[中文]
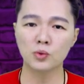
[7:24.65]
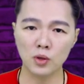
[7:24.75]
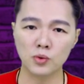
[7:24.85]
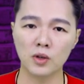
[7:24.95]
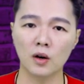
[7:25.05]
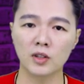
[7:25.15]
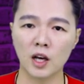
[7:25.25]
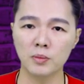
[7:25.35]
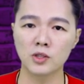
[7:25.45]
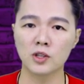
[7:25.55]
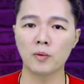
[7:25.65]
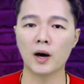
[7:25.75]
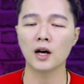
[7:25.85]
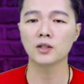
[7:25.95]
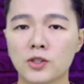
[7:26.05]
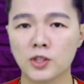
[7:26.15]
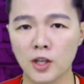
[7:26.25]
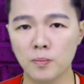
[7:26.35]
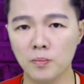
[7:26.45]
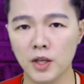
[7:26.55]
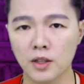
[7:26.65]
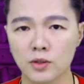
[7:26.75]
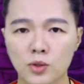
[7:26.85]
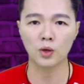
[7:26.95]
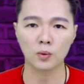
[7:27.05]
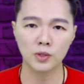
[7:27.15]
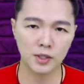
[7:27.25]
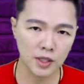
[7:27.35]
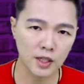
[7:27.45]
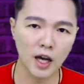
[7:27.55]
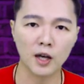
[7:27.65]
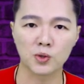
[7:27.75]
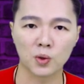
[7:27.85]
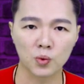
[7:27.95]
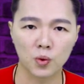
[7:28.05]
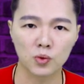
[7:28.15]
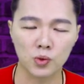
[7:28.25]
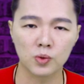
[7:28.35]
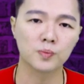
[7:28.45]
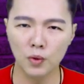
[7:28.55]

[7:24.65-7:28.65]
最主要，他们是要把生命从性爱中挪去。